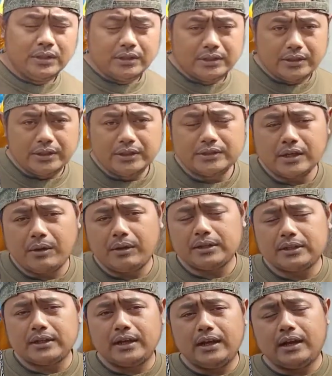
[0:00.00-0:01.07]
di Jawa
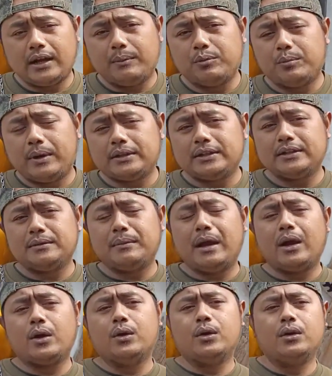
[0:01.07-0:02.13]
Tengah, Kabupaten
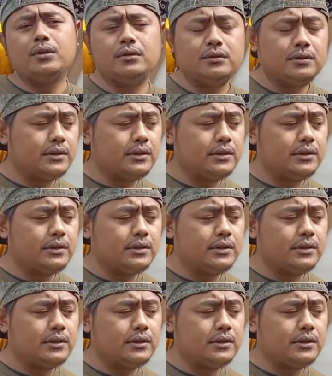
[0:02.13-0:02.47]
Temanggung.